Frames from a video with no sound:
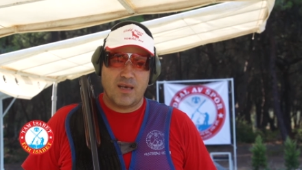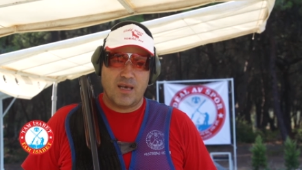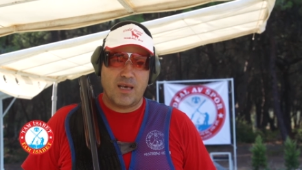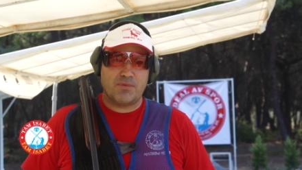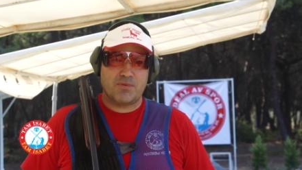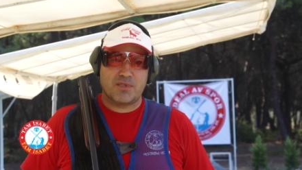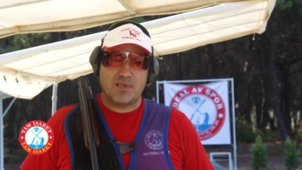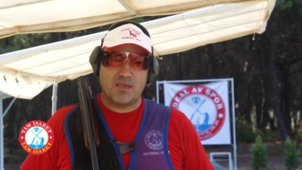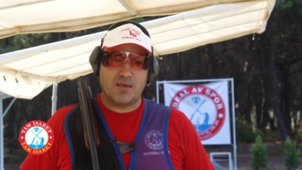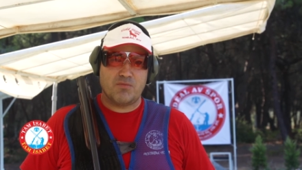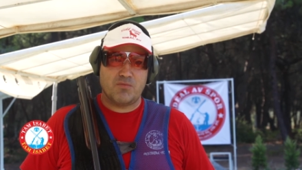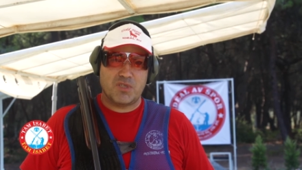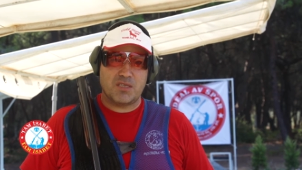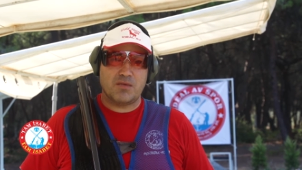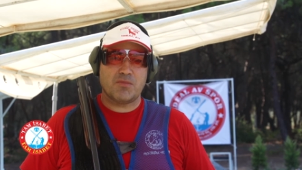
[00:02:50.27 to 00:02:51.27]
Hepsi
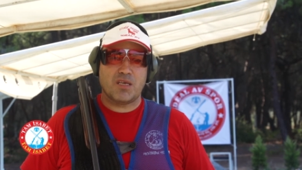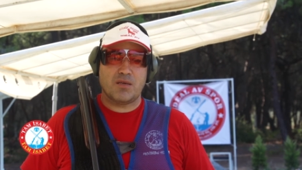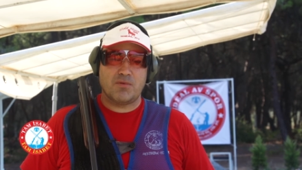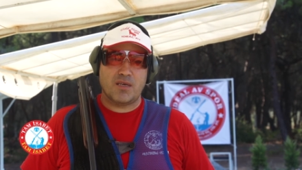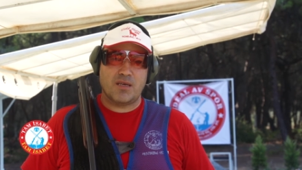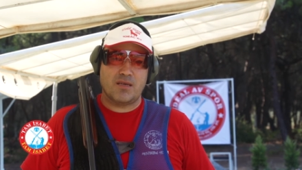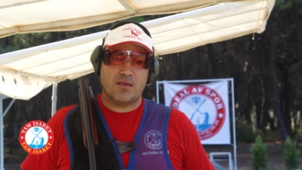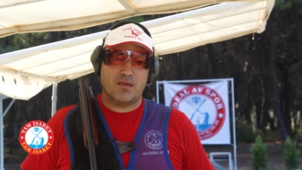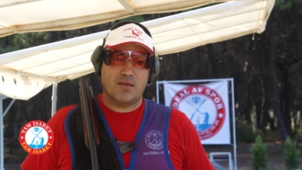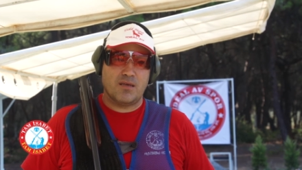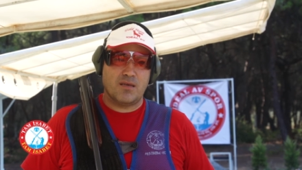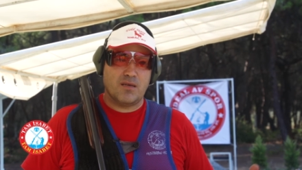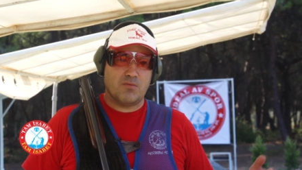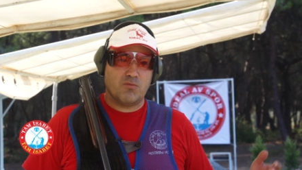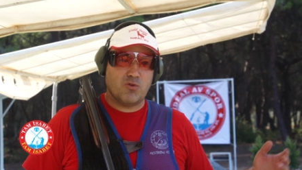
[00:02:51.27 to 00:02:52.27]
bizim gibi
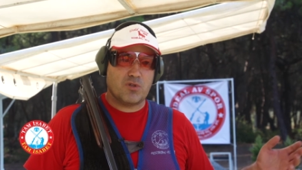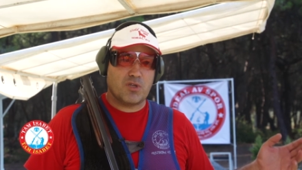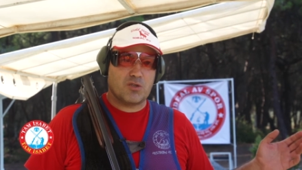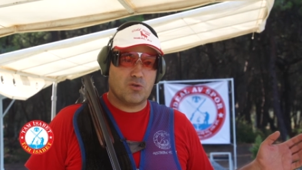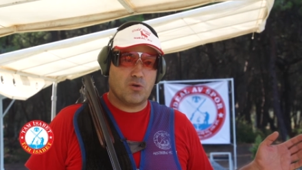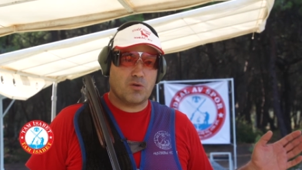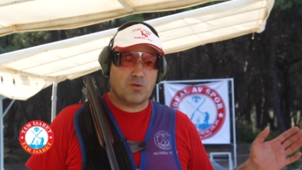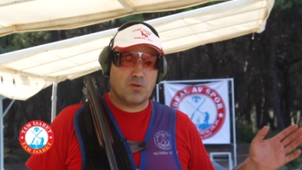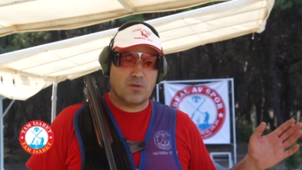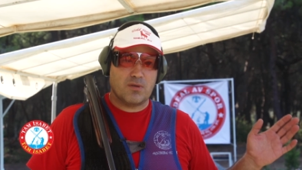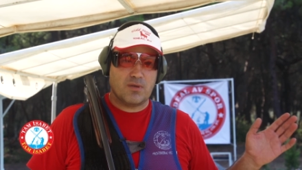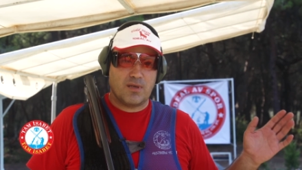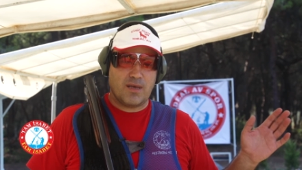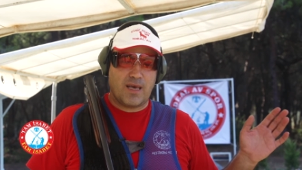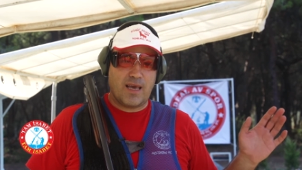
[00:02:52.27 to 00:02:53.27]
e, burada çok
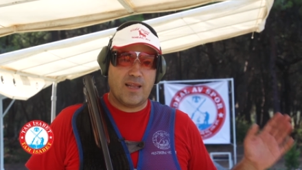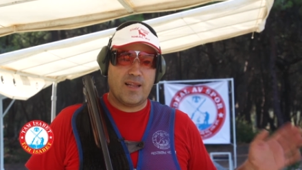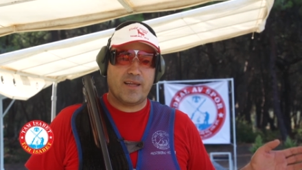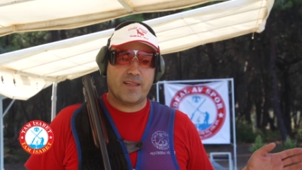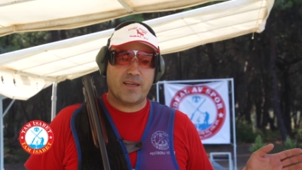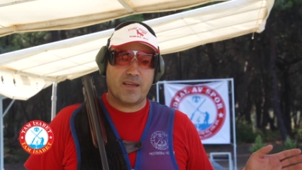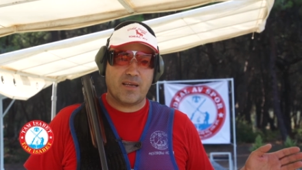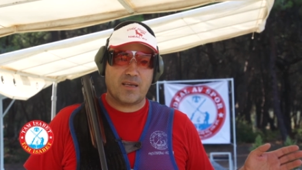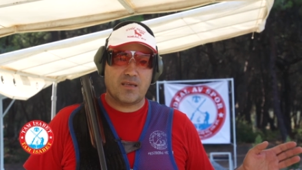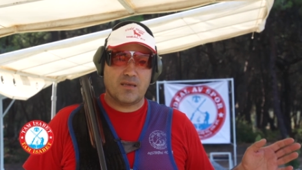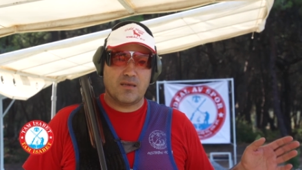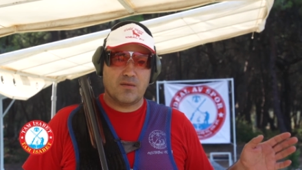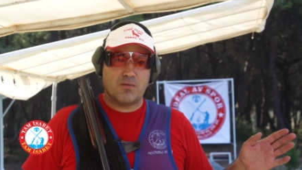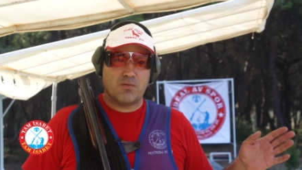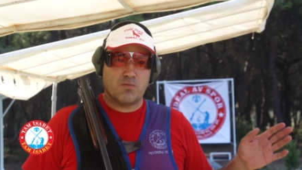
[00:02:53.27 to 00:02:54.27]
eğlenerek,
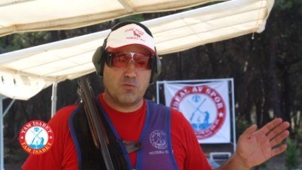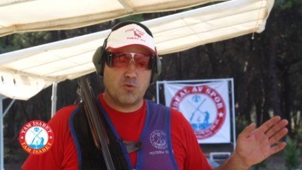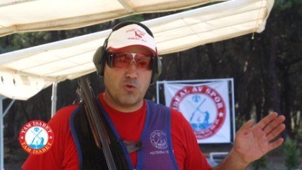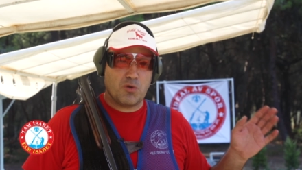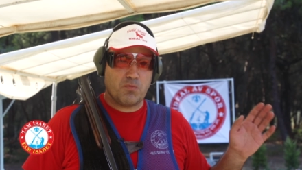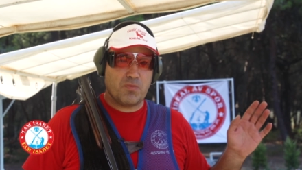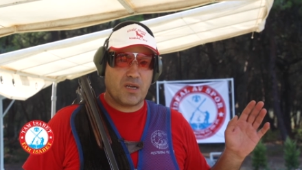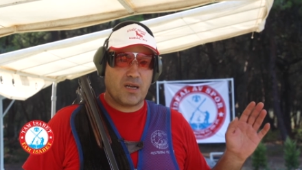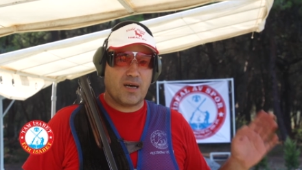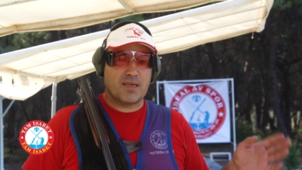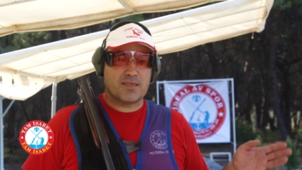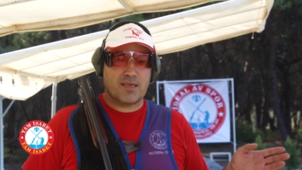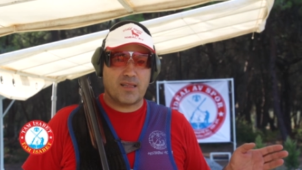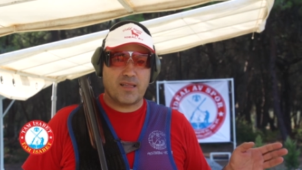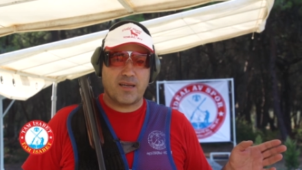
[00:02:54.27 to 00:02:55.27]
büyük bir
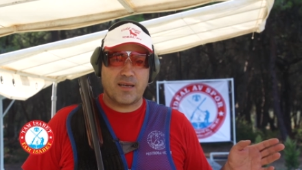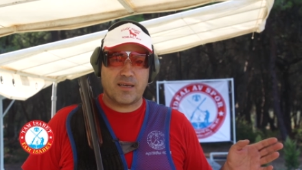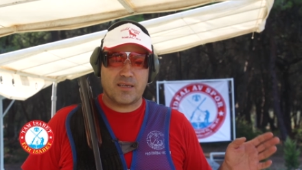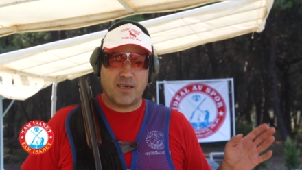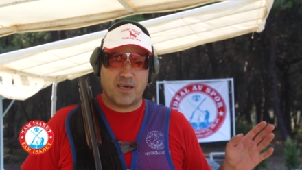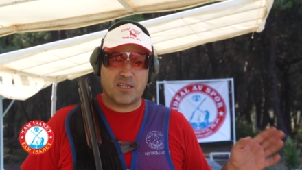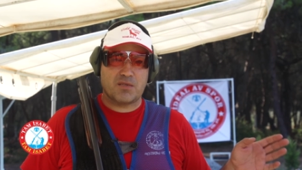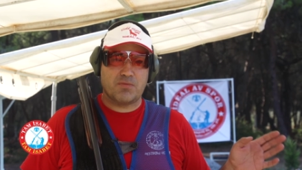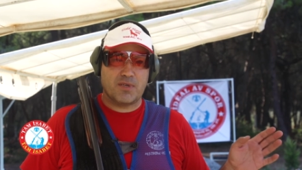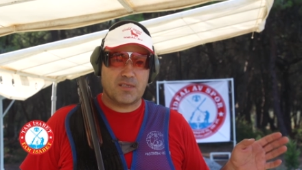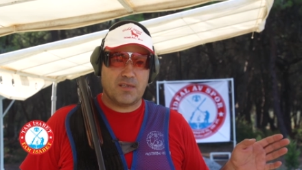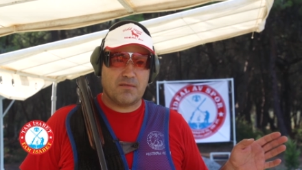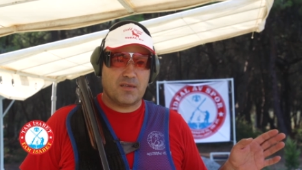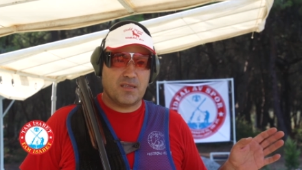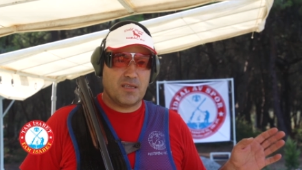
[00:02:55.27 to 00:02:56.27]
haz alarak, yarışma
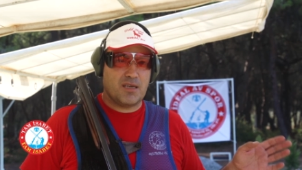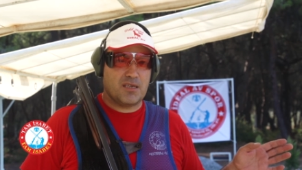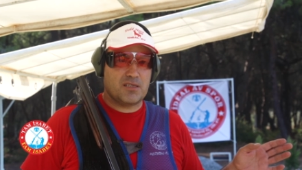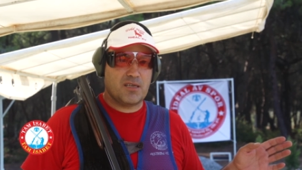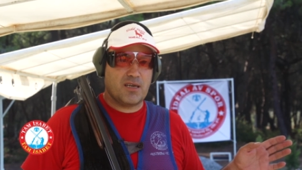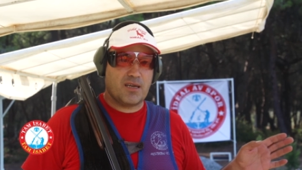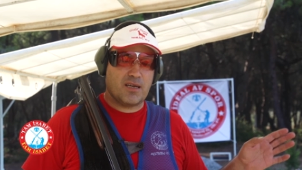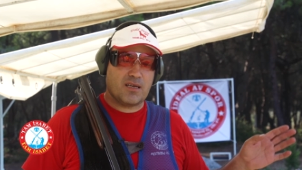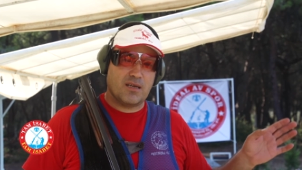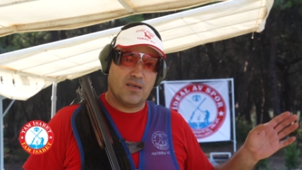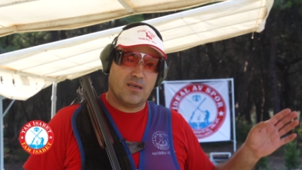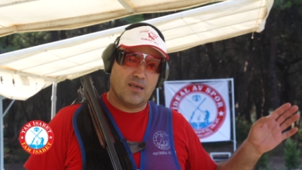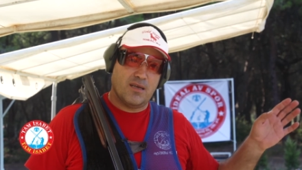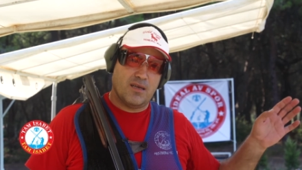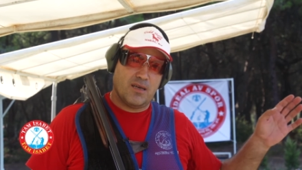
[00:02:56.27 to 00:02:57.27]
zevkini yaşayarak
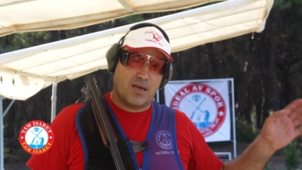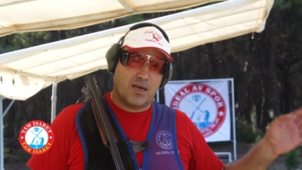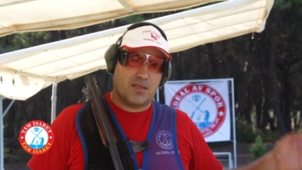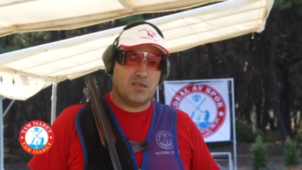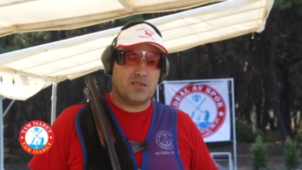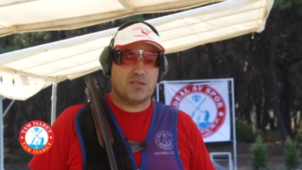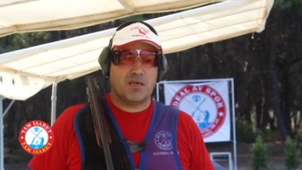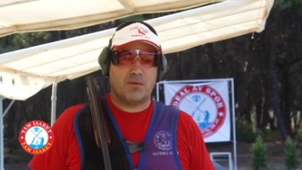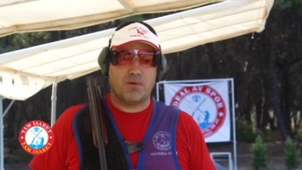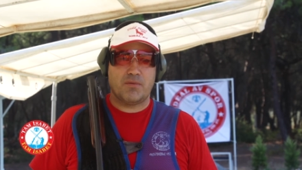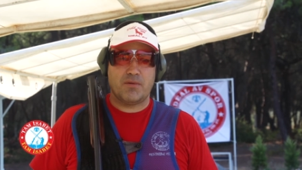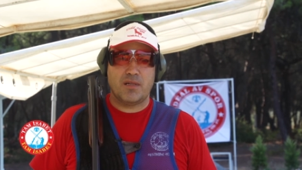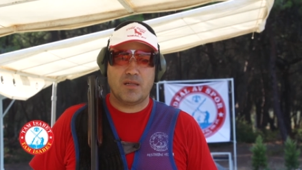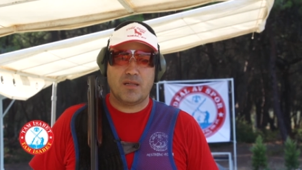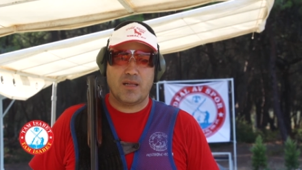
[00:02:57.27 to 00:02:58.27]
atış
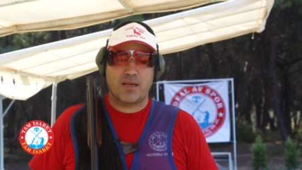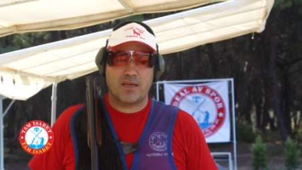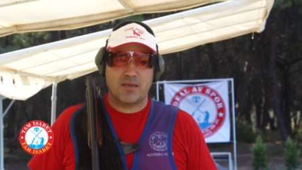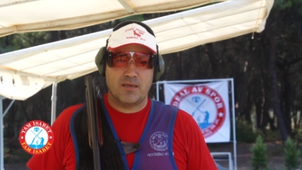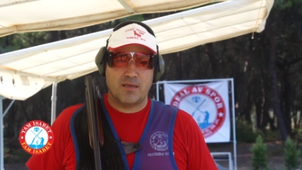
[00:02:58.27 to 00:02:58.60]
yapabilirler.